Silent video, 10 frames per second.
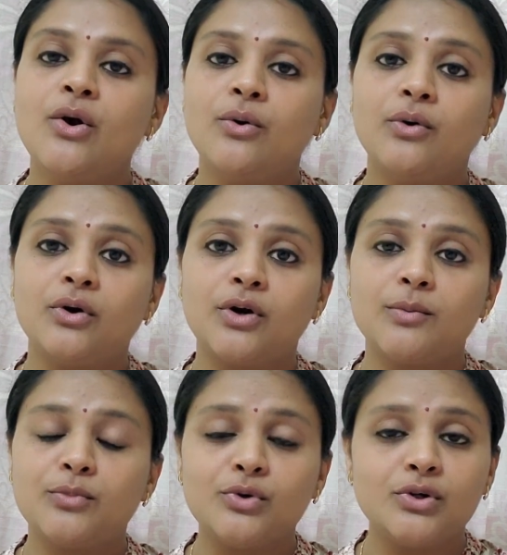உங்களோட
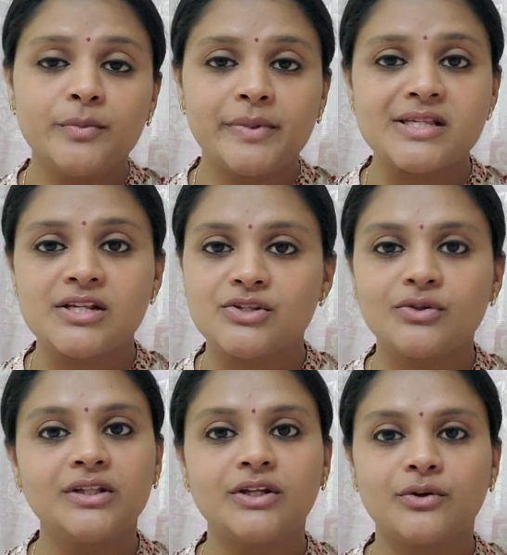முழு
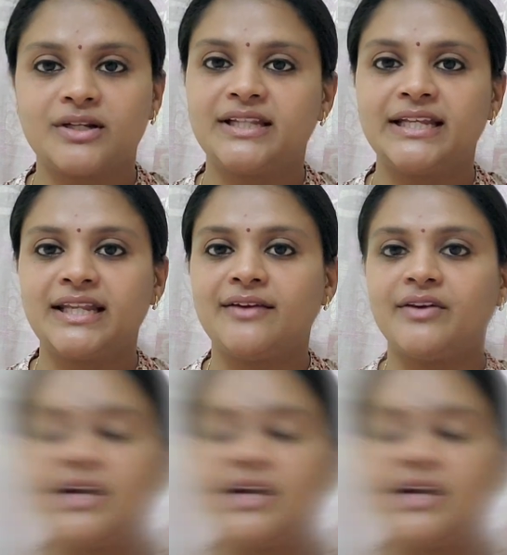ப்ரெசன்ஸும் அந்த குழந்தைக்கு தேவை